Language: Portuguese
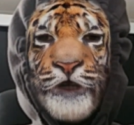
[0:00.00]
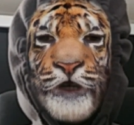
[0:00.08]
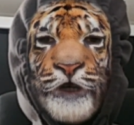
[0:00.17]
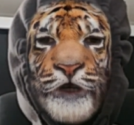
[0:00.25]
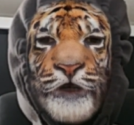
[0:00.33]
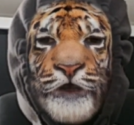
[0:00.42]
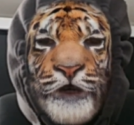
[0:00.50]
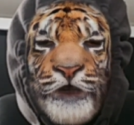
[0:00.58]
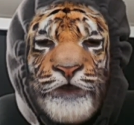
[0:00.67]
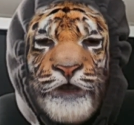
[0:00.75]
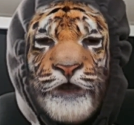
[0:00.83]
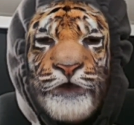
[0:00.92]
né nas
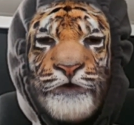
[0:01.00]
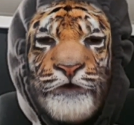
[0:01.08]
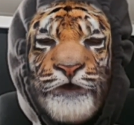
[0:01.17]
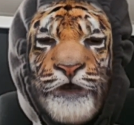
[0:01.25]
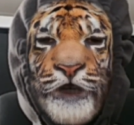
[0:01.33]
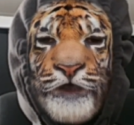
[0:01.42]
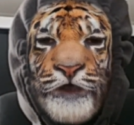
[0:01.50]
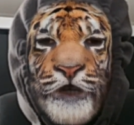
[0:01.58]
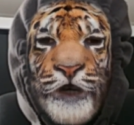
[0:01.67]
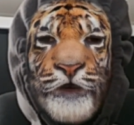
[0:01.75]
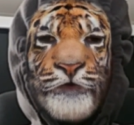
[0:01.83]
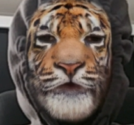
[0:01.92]
redes sociais,
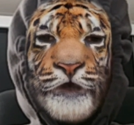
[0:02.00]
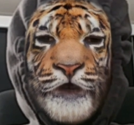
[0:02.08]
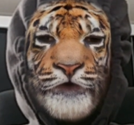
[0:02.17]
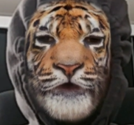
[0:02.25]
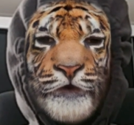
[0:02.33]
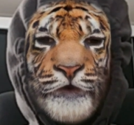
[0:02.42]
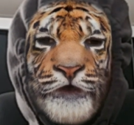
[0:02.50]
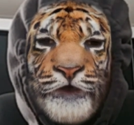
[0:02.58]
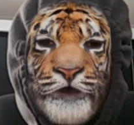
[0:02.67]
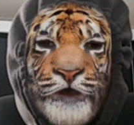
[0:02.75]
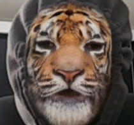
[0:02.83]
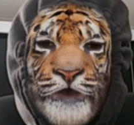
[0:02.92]
que ajuda
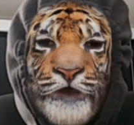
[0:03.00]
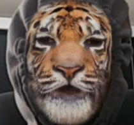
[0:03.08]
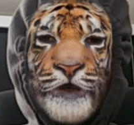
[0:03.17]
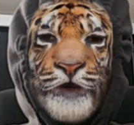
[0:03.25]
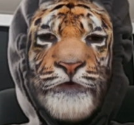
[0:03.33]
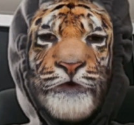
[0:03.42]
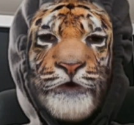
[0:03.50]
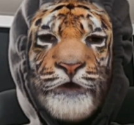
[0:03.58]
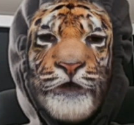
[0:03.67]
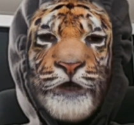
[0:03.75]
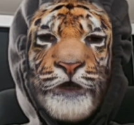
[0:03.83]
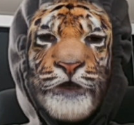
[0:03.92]
bastante,
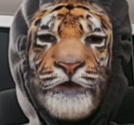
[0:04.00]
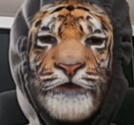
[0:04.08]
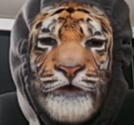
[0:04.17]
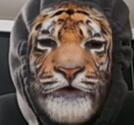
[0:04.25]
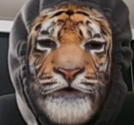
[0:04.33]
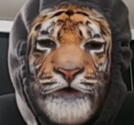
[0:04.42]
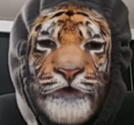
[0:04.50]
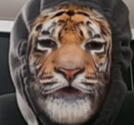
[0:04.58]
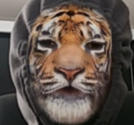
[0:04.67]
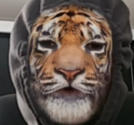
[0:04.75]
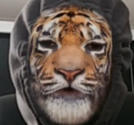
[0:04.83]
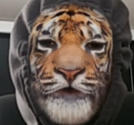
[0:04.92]
porque se o vídeo ajudou
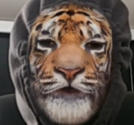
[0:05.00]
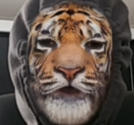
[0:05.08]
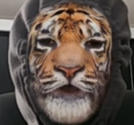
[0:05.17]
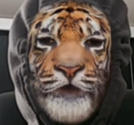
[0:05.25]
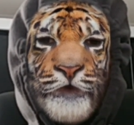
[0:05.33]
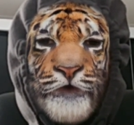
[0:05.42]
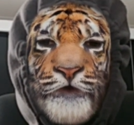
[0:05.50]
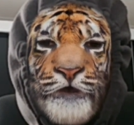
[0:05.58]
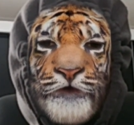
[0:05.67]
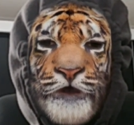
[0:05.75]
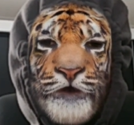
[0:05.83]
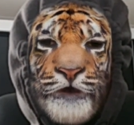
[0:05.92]
você, de repente vai ajudar
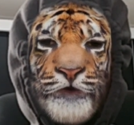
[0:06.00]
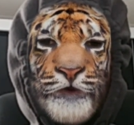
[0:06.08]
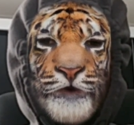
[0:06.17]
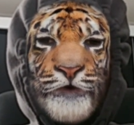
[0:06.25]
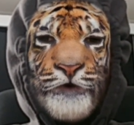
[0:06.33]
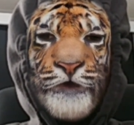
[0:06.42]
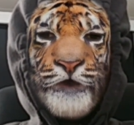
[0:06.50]
outras pessoas.